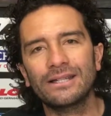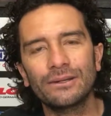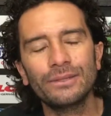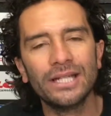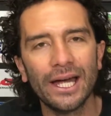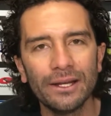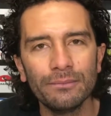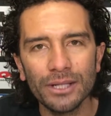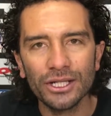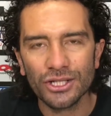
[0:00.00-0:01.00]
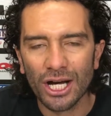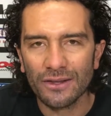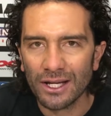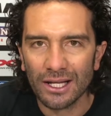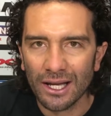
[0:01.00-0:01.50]
terminar en Villa
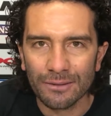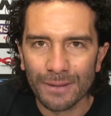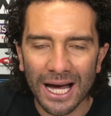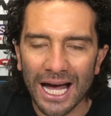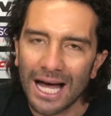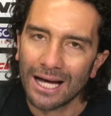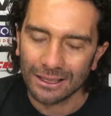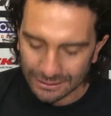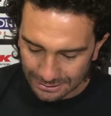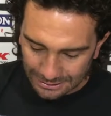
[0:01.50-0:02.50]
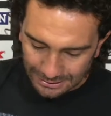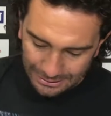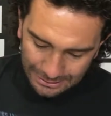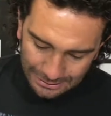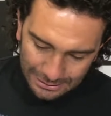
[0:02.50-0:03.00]
de Leyva.
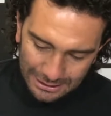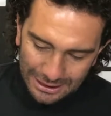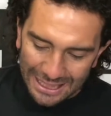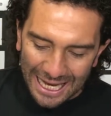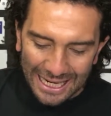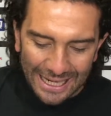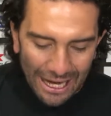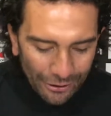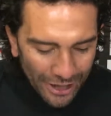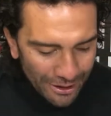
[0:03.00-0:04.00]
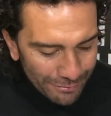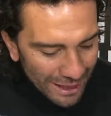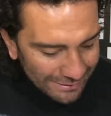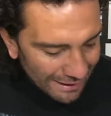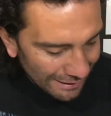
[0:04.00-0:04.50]
La ganadora del
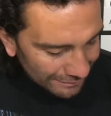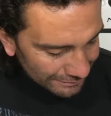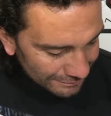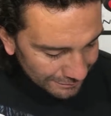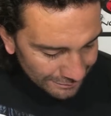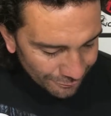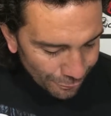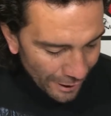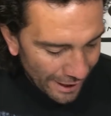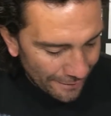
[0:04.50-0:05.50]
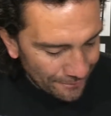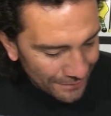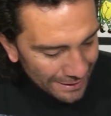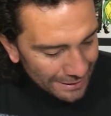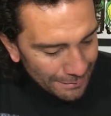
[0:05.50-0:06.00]
meta fue
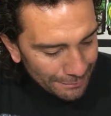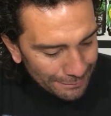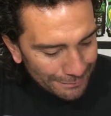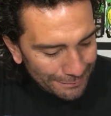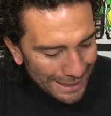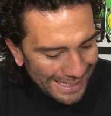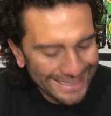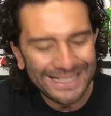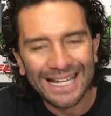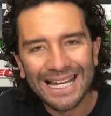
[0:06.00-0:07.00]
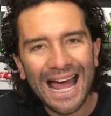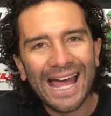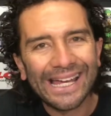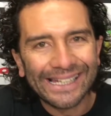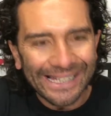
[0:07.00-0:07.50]
Marcela
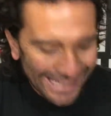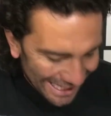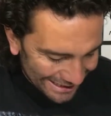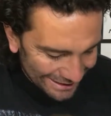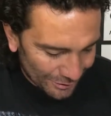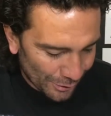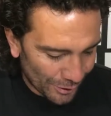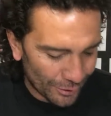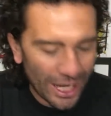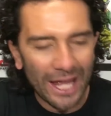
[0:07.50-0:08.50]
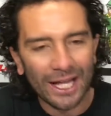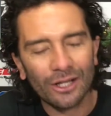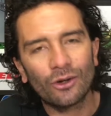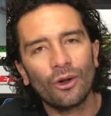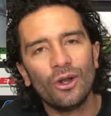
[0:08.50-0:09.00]
Hernández, corredora
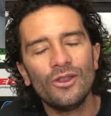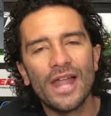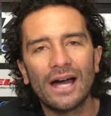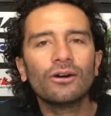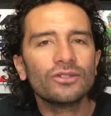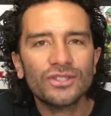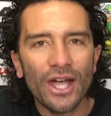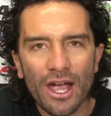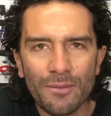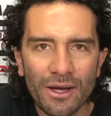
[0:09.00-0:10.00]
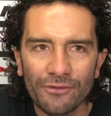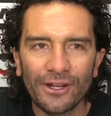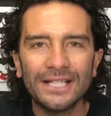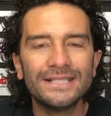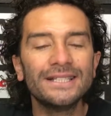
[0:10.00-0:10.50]
del Colnago CM.
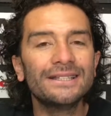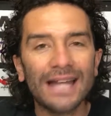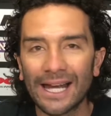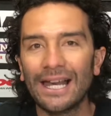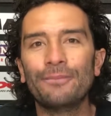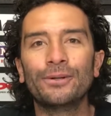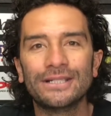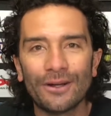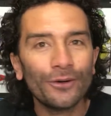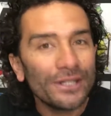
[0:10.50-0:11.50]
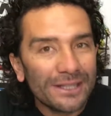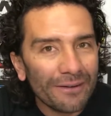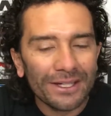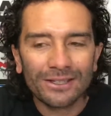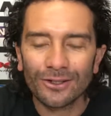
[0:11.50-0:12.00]
Felicitarla por esa
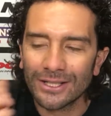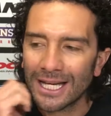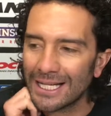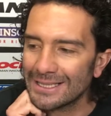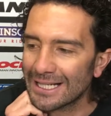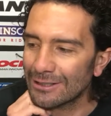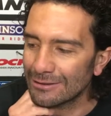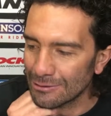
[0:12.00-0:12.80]
bonita victoria. Ella